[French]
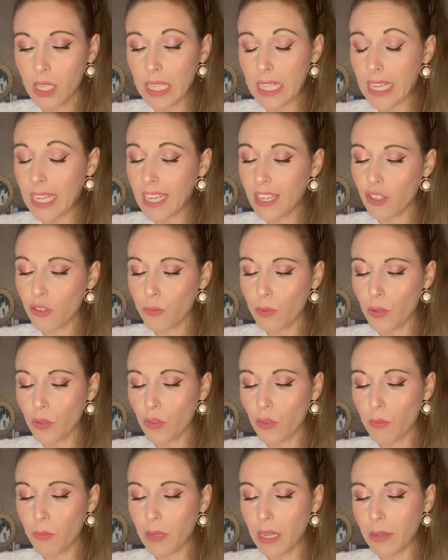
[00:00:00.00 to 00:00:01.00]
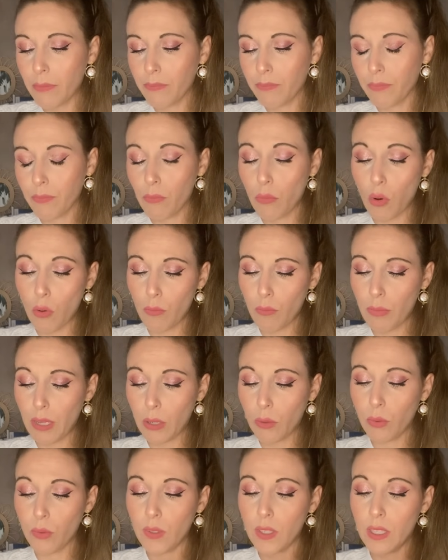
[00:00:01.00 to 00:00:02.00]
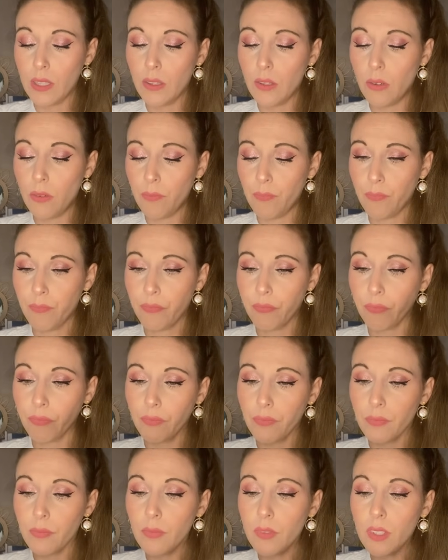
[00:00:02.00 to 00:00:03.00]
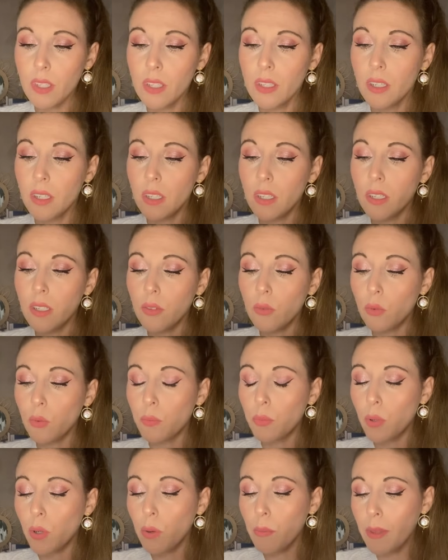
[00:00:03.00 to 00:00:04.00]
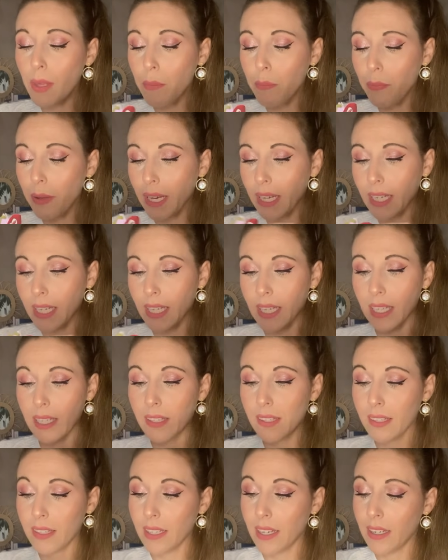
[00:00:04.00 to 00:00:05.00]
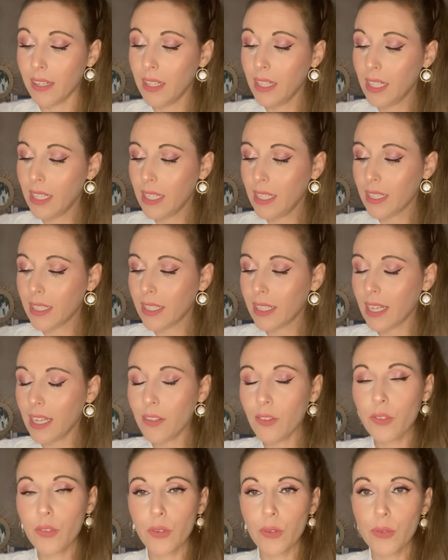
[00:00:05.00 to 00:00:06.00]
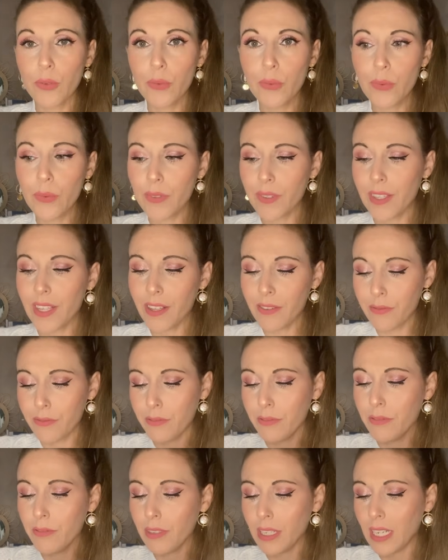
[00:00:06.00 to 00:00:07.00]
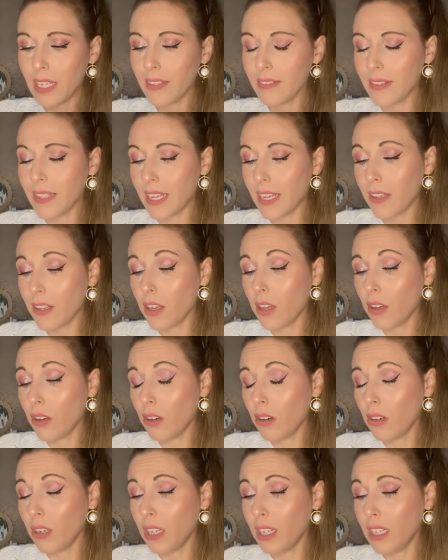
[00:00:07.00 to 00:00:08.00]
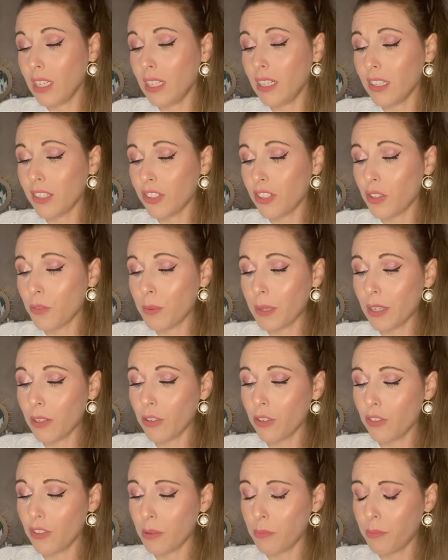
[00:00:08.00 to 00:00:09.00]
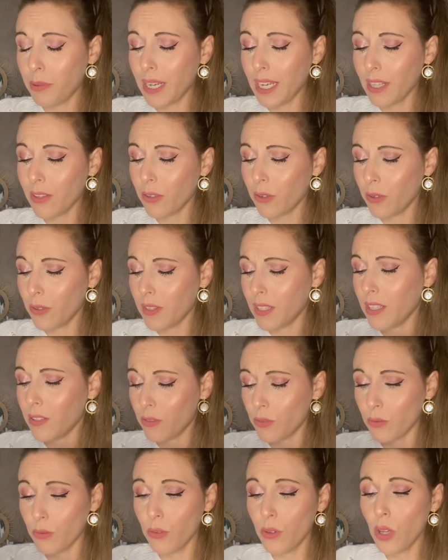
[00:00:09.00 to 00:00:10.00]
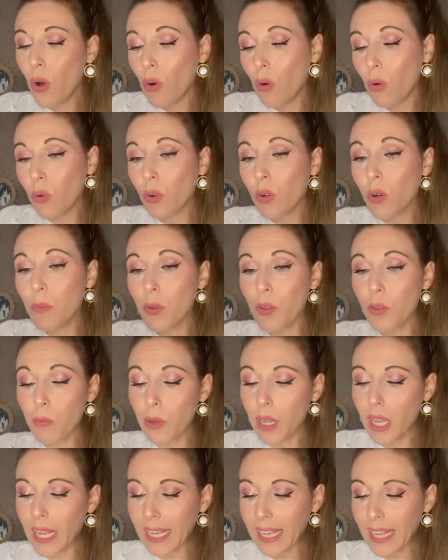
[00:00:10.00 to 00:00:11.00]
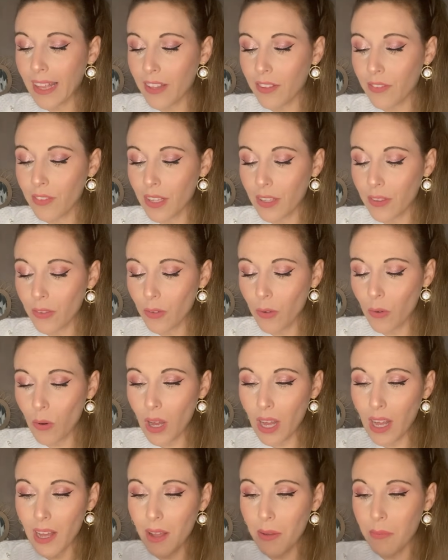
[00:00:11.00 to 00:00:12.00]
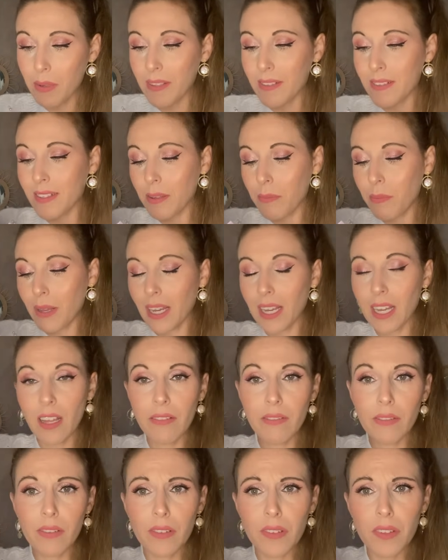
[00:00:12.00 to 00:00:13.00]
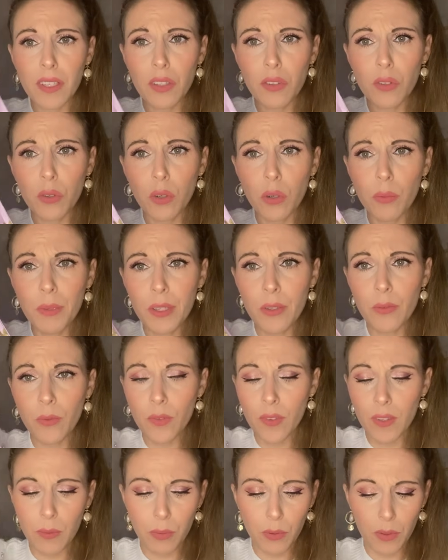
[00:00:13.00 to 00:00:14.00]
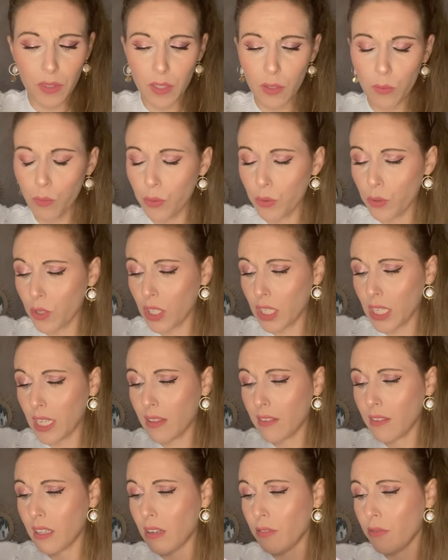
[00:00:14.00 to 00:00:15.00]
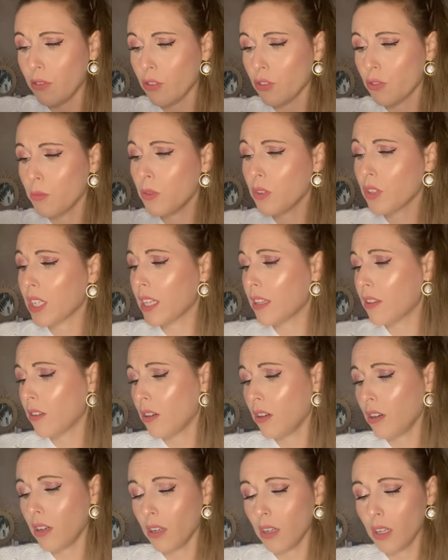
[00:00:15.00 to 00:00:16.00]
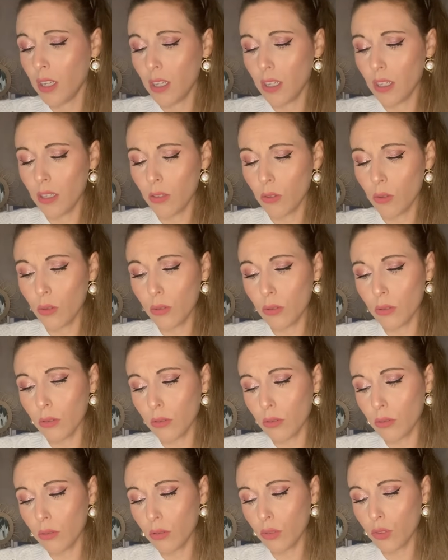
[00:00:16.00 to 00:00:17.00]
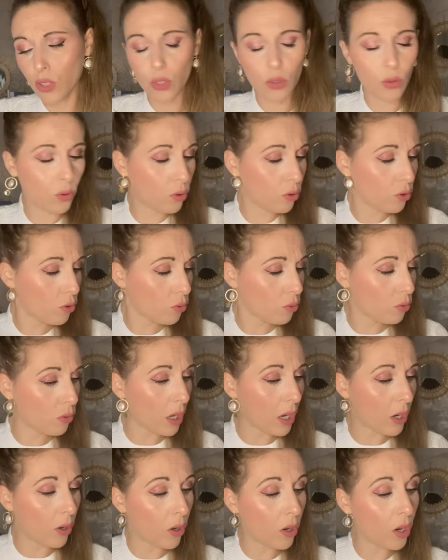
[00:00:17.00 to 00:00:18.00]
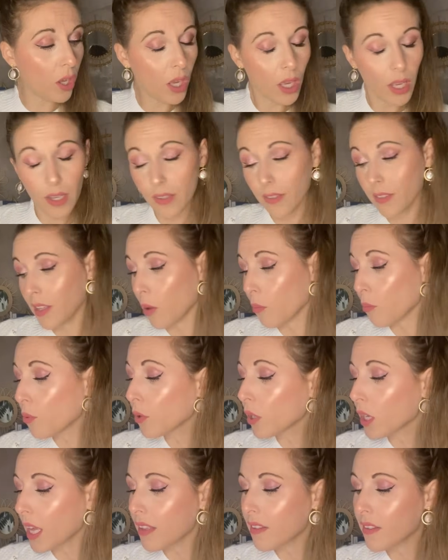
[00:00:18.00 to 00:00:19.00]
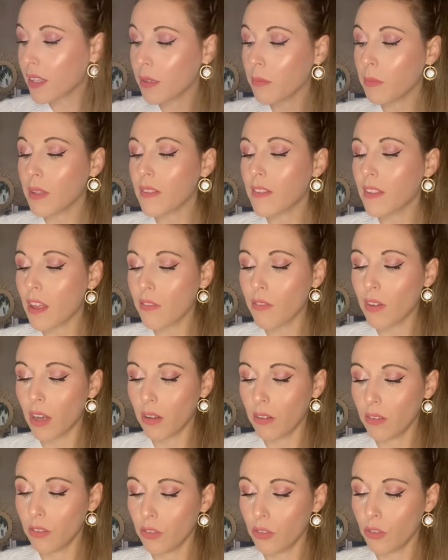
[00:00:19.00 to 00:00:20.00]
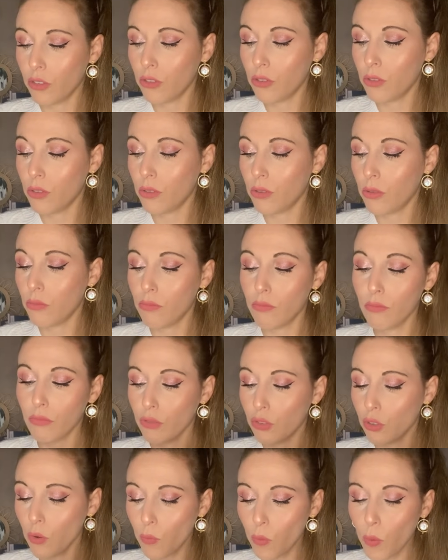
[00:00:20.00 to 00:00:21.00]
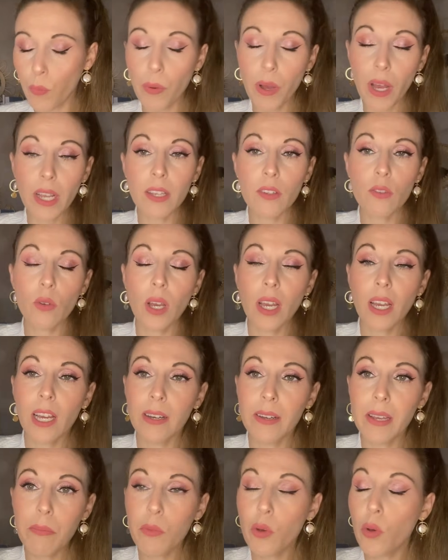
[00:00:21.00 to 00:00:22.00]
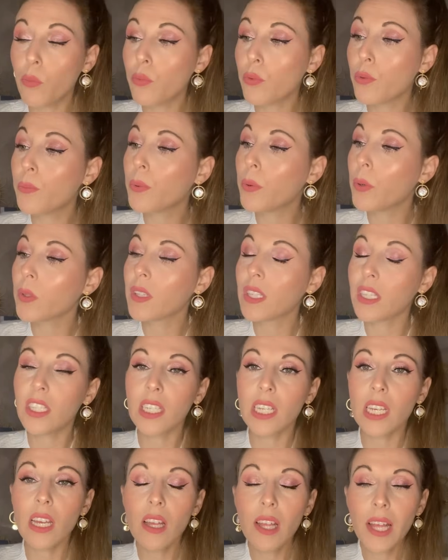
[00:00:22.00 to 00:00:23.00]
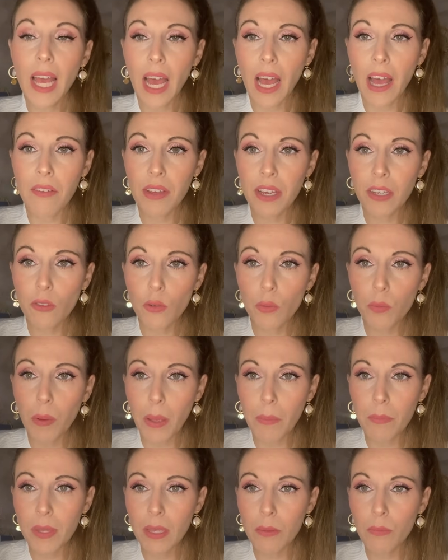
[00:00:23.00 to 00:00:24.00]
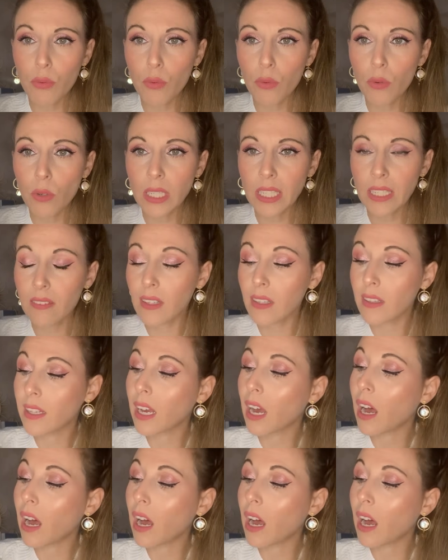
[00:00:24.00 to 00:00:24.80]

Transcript: Et je pense pas. Bon, bah écoutez, non. Euh, donc, premier paquet. Qu'est-ce que nous avons à l'intérieur Oh là là, j'espère que je vais pas être déçue. On commence par la case 23, hein, mais c'est pas grave. C'est trop mignon, cette petite pochette là Franchement, j'adore. Oh, c'est trop chou. Alors, c'est un peu cassé, mais ça va. Je J'en veux pas. Ils auraient quand même pu protéger avec du papier bulle, etc.